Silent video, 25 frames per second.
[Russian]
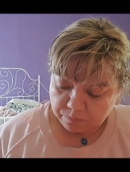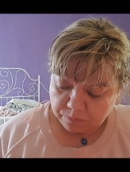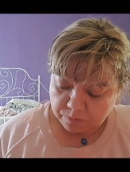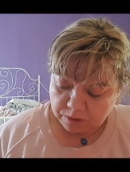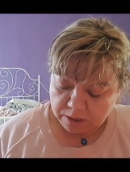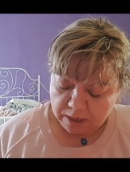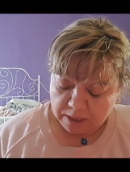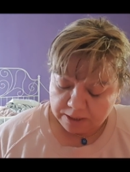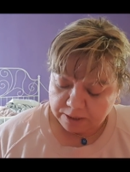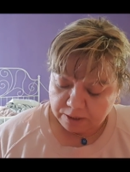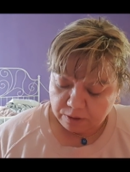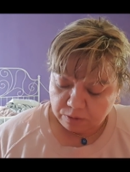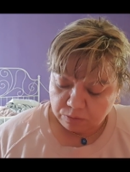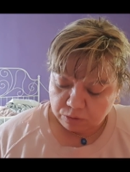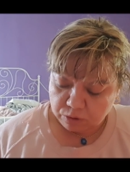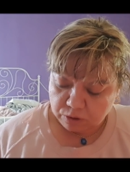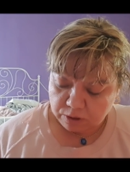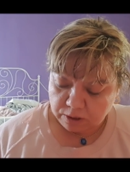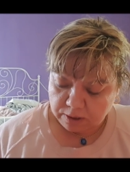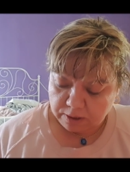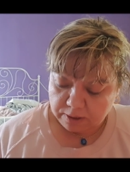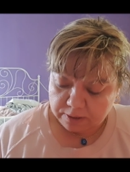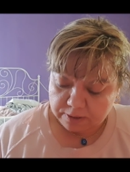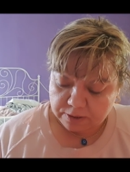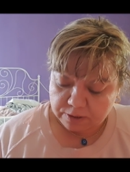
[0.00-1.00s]
Как я
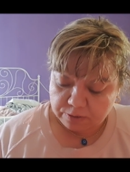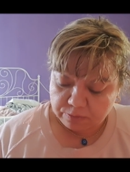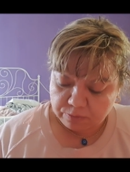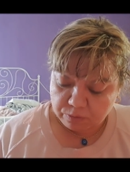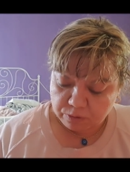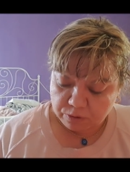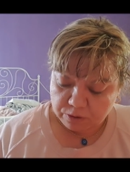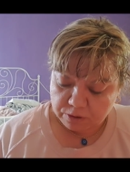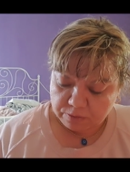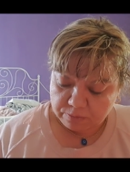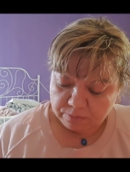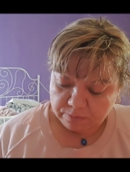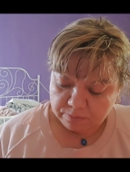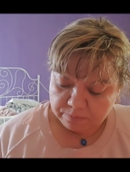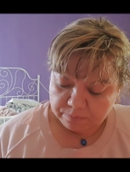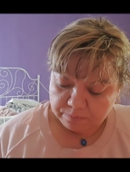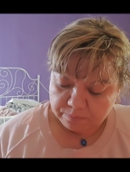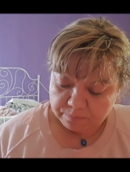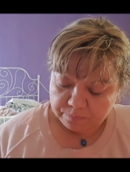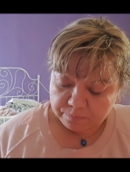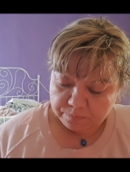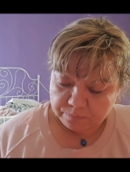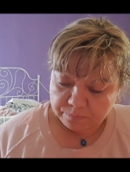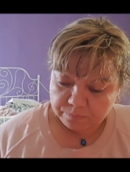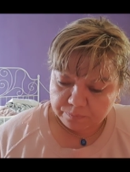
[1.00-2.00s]
устала от всего этого.
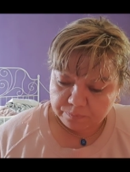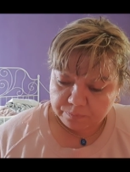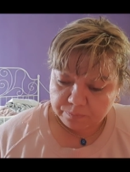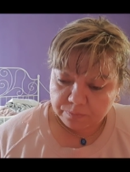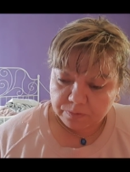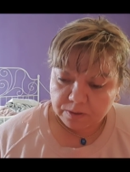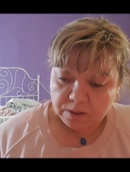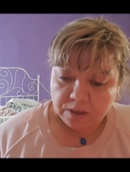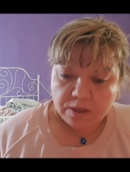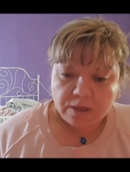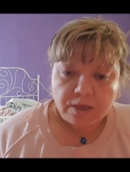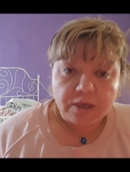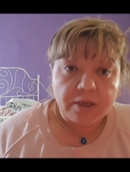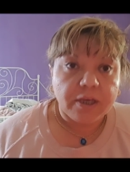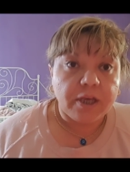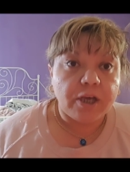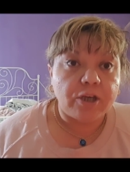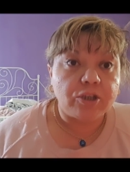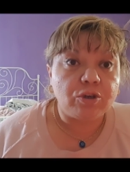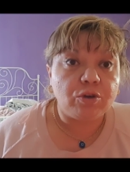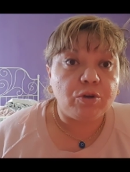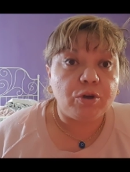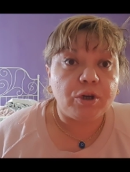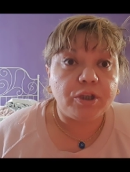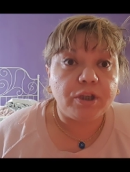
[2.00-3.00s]
Я
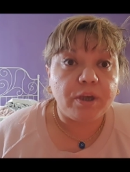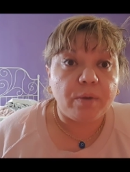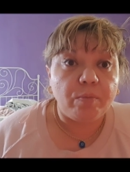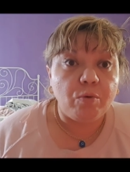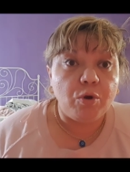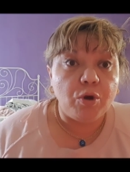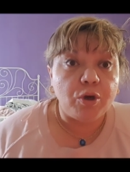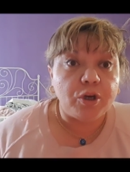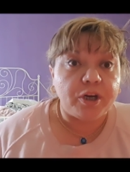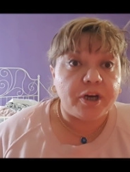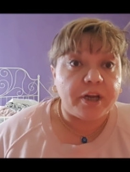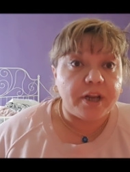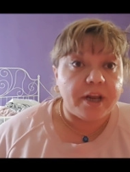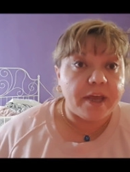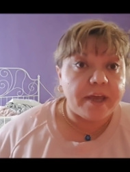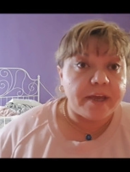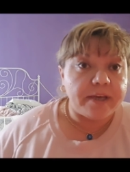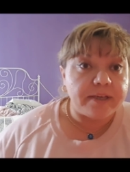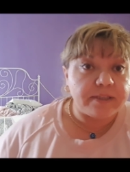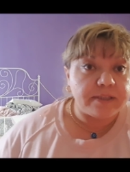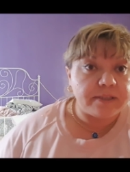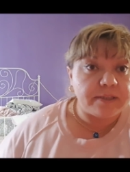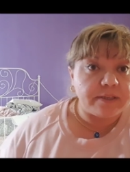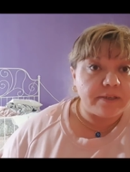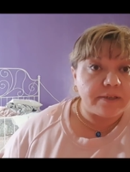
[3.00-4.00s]
же говорю, это мой
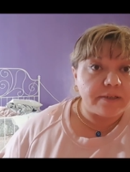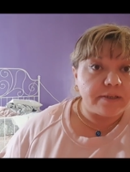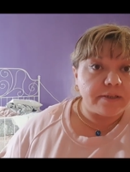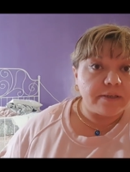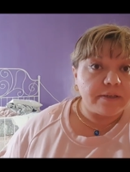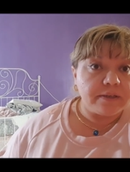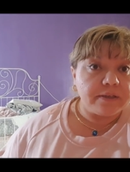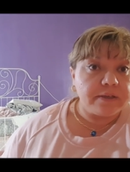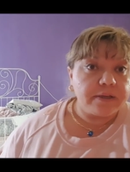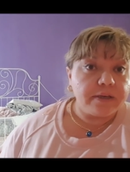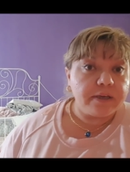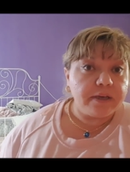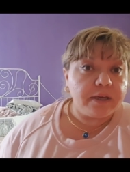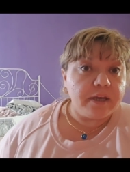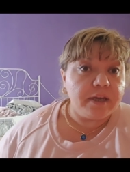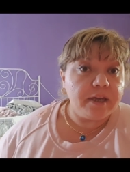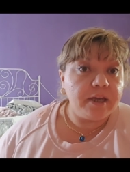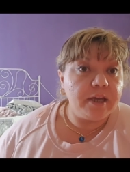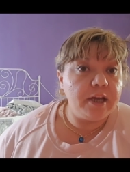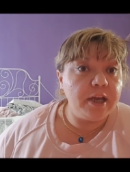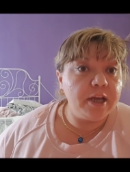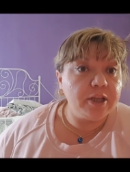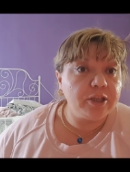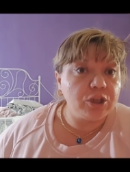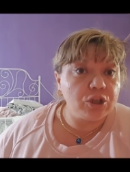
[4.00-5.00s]
крест.
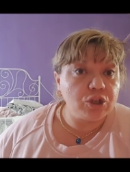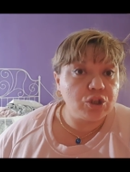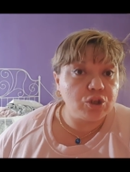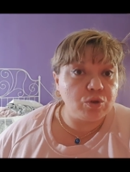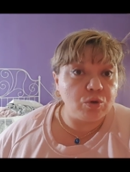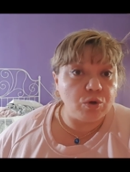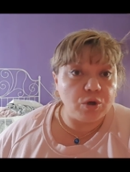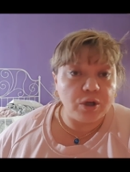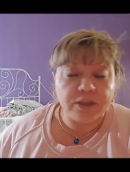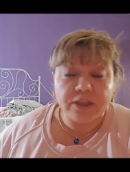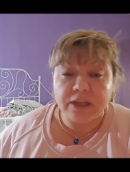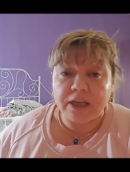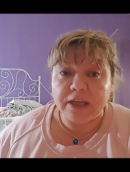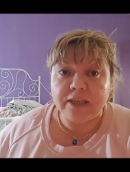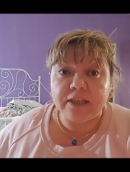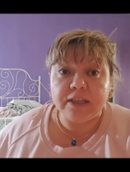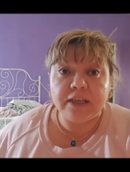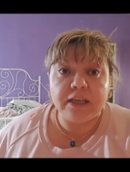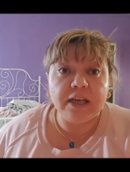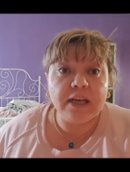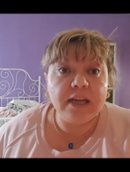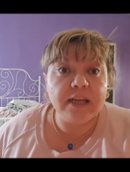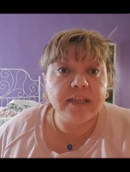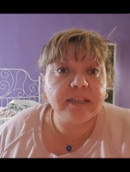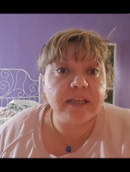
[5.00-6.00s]
Или это что? Это,
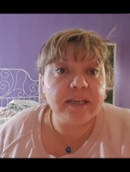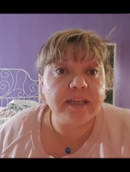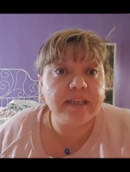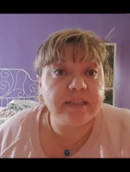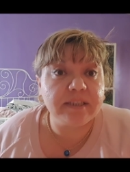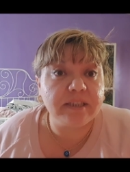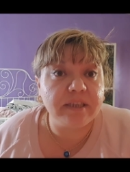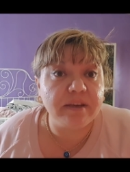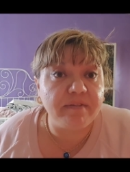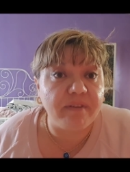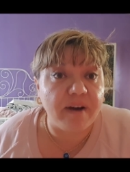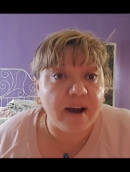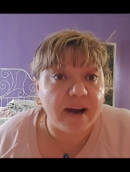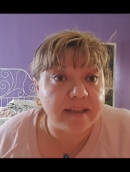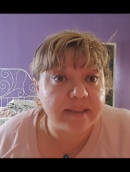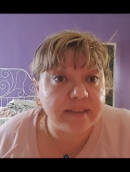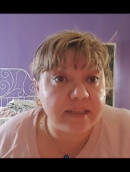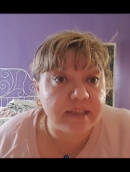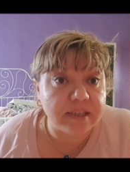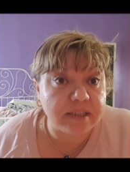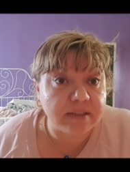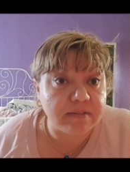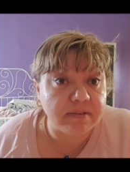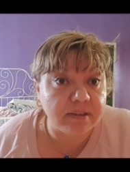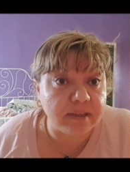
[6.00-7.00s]
или это
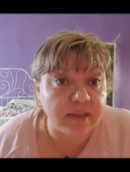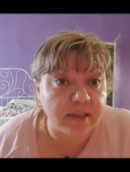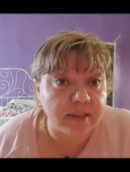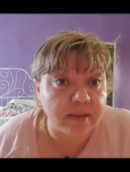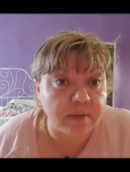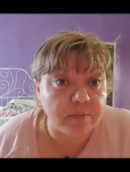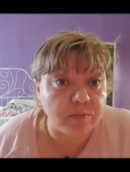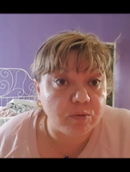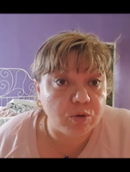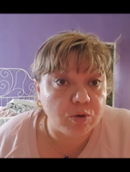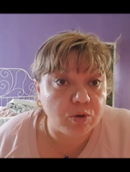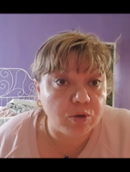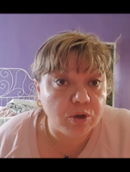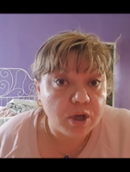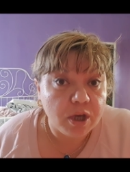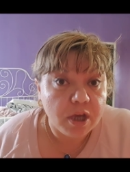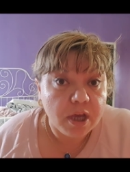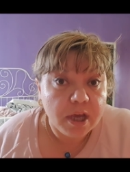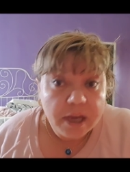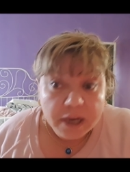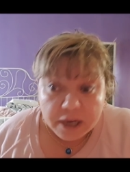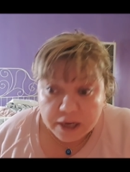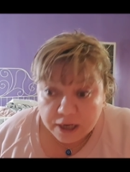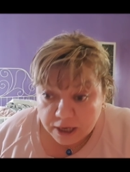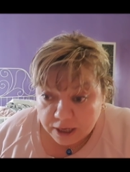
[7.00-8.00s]
издевательство надо мной?
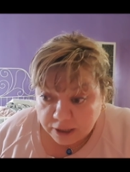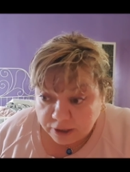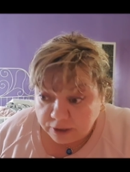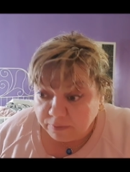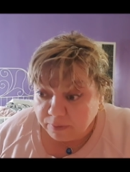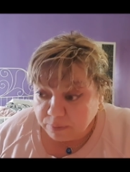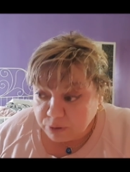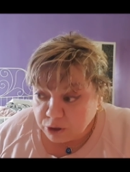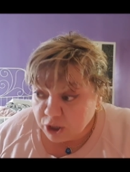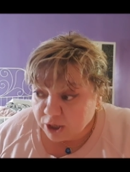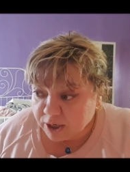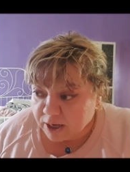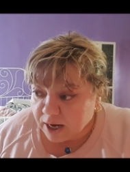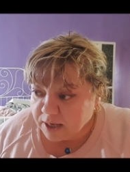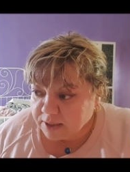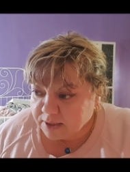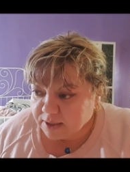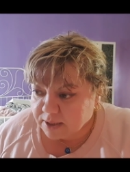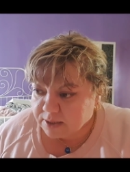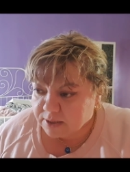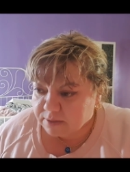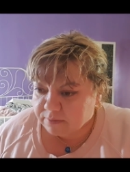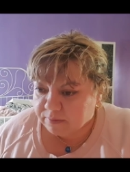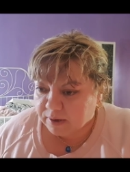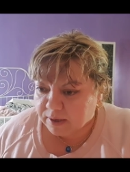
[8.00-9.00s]
Или это вообще как
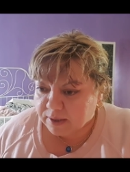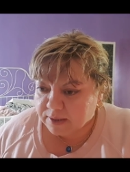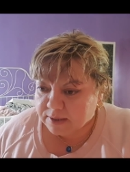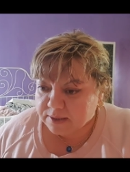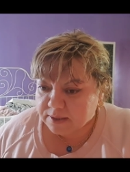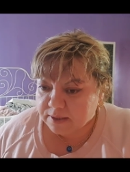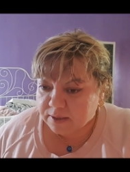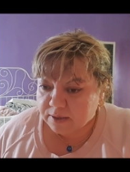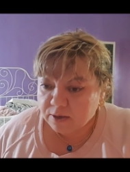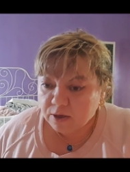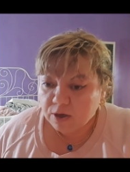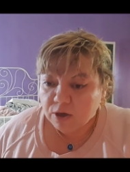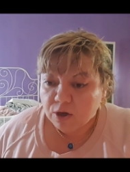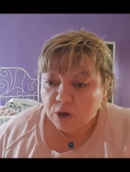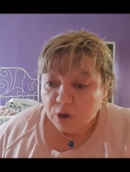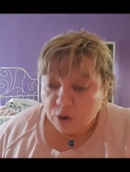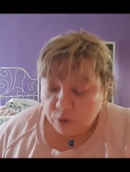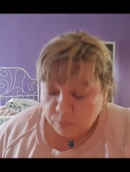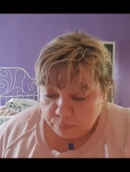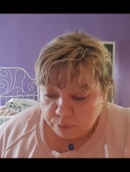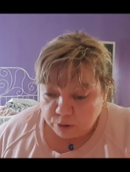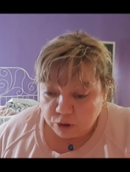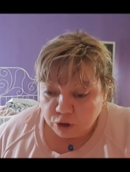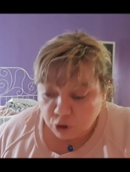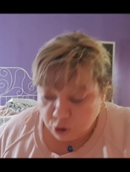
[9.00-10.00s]
называется?
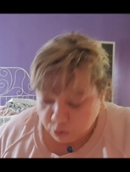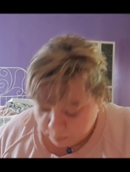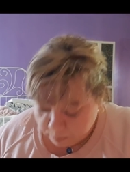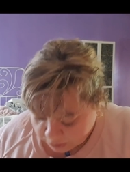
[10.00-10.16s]
Пришел